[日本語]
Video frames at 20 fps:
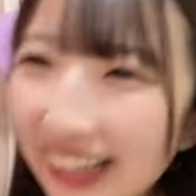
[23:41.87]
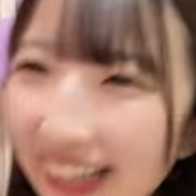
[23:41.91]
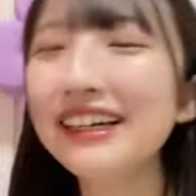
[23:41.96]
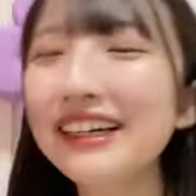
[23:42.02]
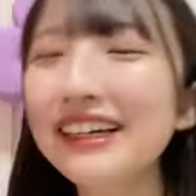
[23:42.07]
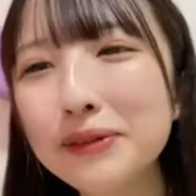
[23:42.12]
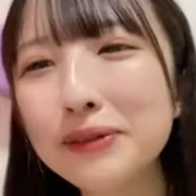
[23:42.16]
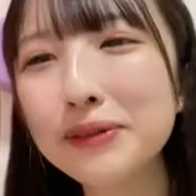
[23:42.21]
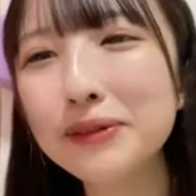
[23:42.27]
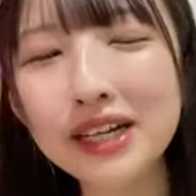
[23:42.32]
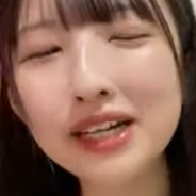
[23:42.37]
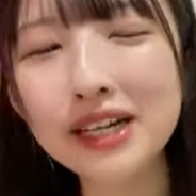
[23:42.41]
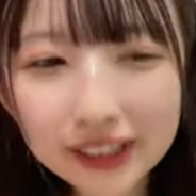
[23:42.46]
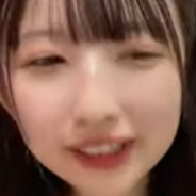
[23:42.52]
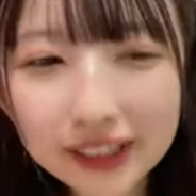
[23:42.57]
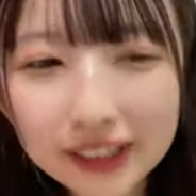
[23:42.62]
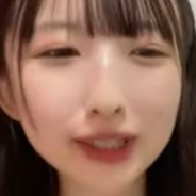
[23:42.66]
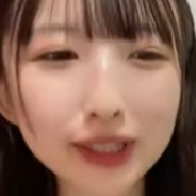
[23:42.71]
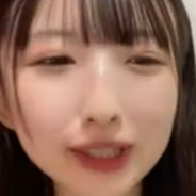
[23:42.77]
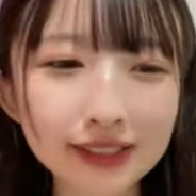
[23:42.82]
イラは「
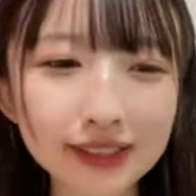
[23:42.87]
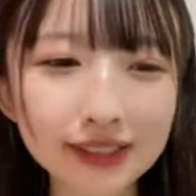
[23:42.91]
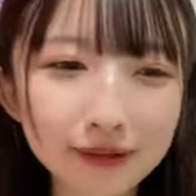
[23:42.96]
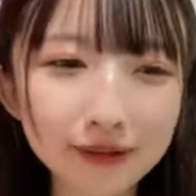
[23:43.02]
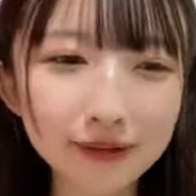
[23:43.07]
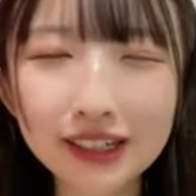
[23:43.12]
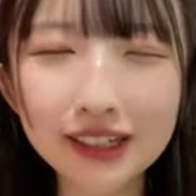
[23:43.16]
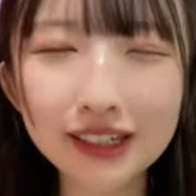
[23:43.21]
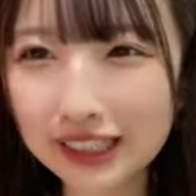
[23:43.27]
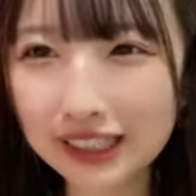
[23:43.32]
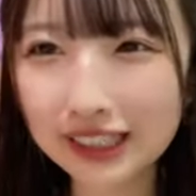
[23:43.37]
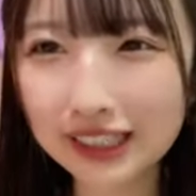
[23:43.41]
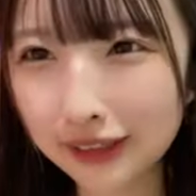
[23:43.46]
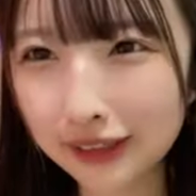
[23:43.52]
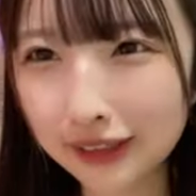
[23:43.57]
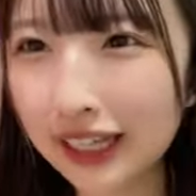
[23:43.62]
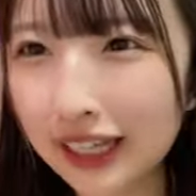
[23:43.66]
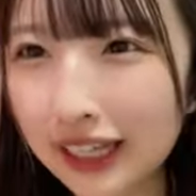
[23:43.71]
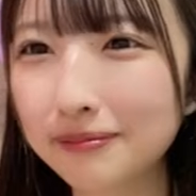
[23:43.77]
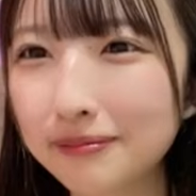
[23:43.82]
愛を君に愛を
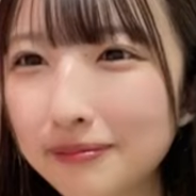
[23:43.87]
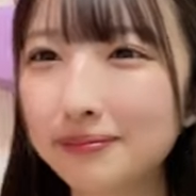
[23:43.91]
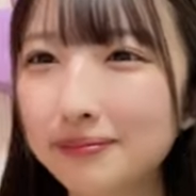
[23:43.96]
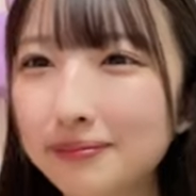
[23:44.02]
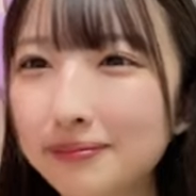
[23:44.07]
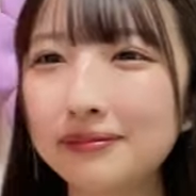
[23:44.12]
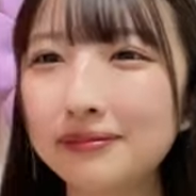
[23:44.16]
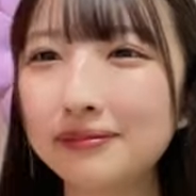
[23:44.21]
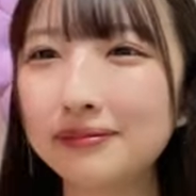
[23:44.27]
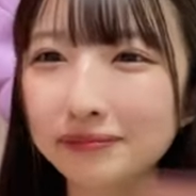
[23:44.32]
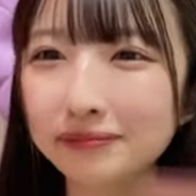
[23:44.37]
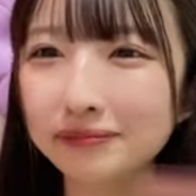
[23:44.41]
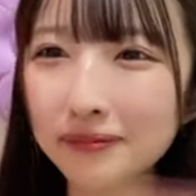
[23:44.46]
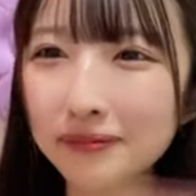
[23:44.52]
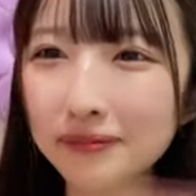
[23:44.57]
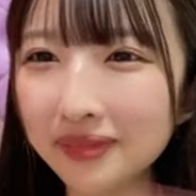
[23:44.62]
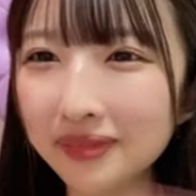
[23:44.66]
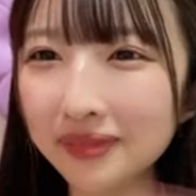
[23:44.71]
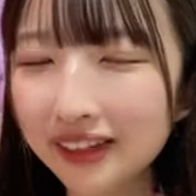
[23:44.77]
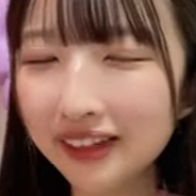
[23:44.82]
僕に」の
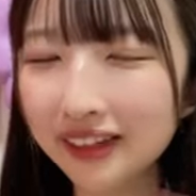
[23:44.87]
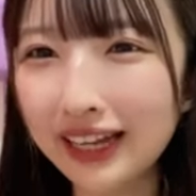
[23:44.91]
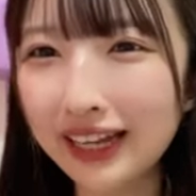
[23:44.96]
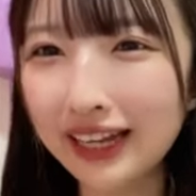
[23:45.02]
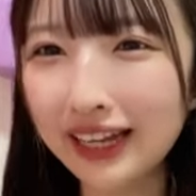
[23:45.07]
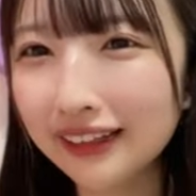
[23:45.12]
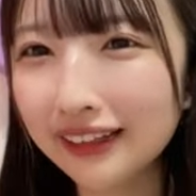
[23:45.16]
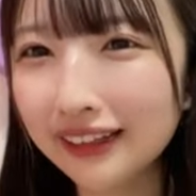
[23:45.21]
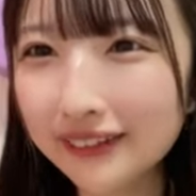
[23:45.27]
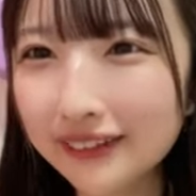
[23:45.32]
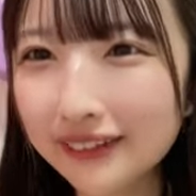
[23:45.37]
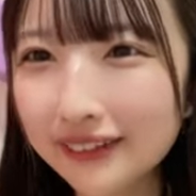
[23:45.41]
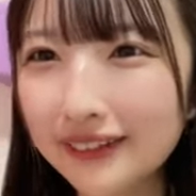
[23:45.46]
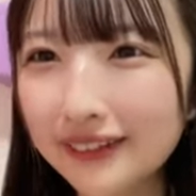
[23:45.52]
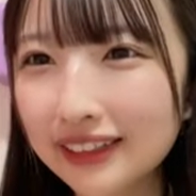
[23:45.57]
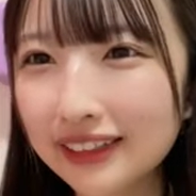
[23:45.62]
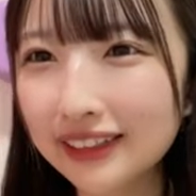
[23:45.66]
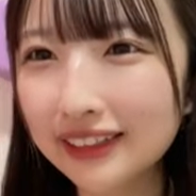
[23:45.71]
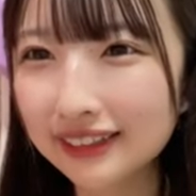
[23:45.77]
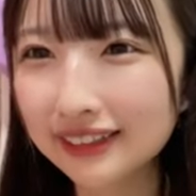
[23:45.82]
ピンクい方の衣
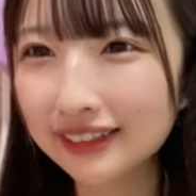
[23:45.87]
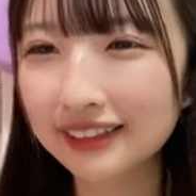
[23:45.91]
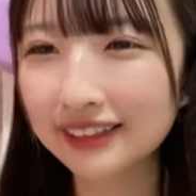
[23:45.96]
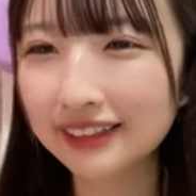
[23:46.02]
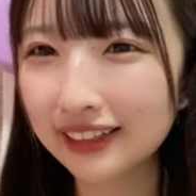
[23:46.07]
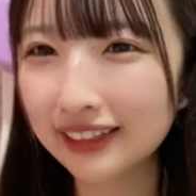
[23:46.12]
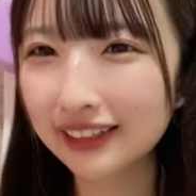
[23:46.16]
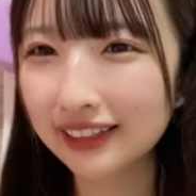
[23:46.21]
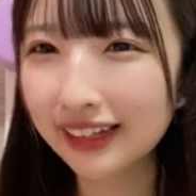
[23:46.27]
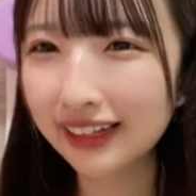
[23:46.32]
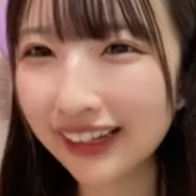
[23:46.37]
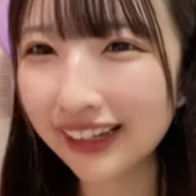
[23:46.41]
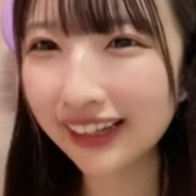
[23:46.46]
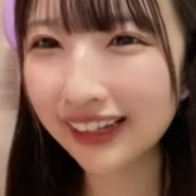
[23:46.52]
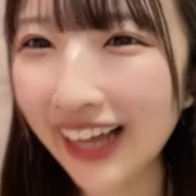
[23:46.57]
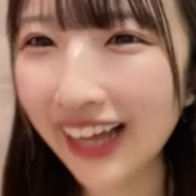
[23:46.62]
装が着てみたいです